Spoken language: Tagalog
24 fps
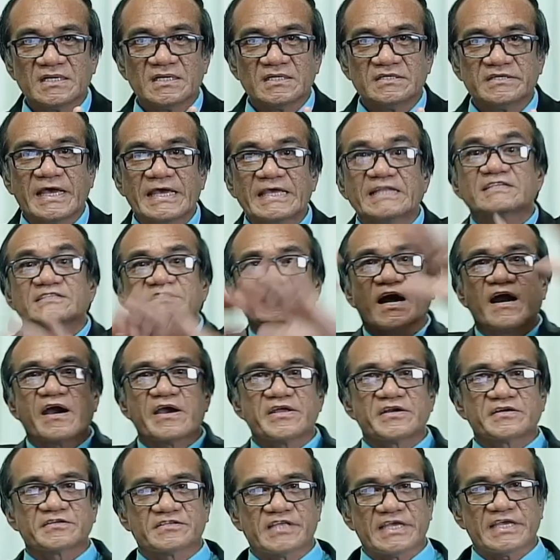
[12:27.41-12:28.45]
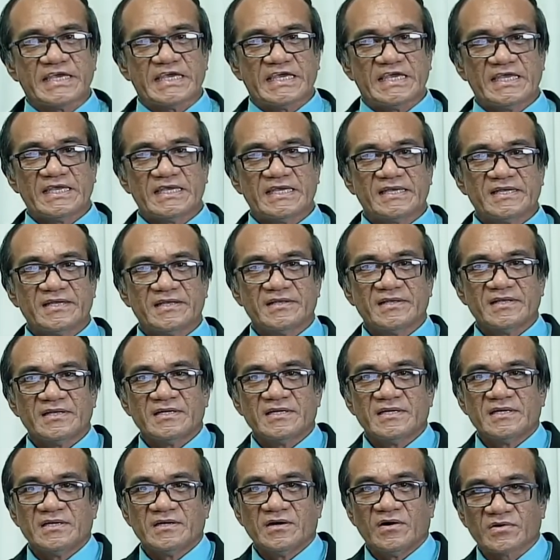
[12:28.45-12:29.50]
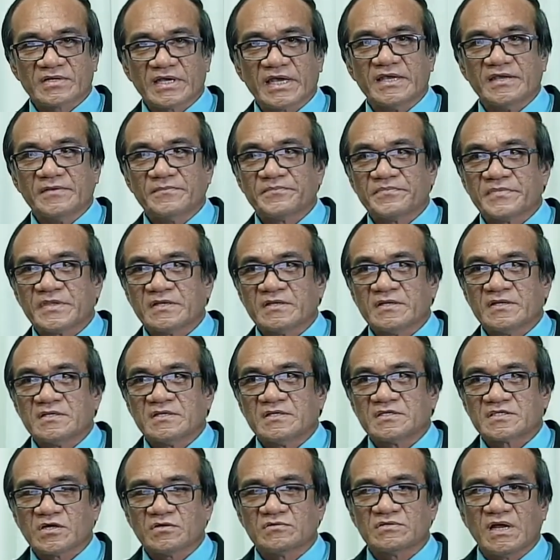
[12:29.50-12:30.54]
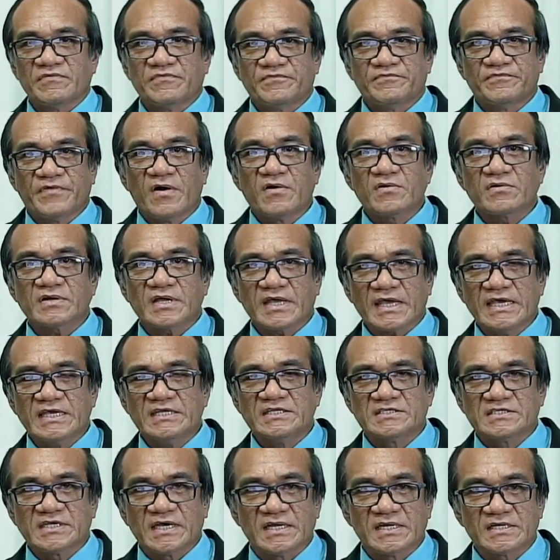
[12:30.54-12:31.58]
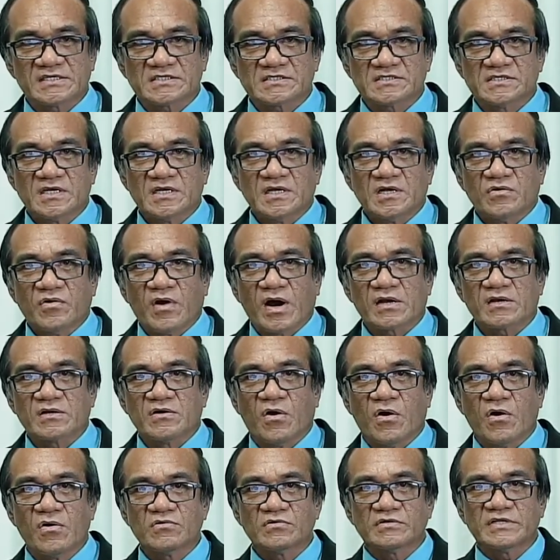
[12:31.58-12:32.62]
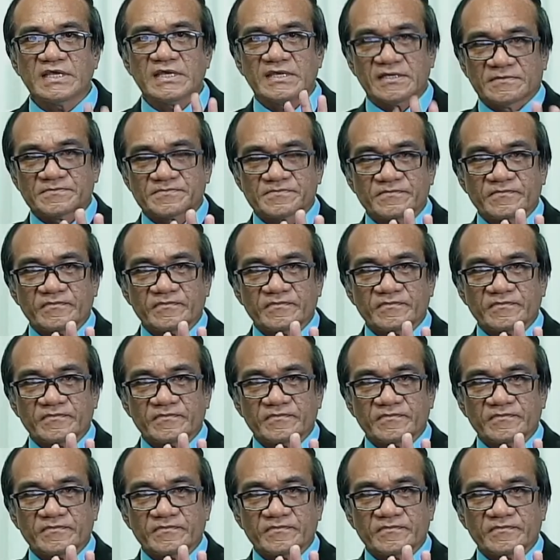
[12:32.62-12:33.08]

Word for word: the entirety. Okay, so the four angels who are holding,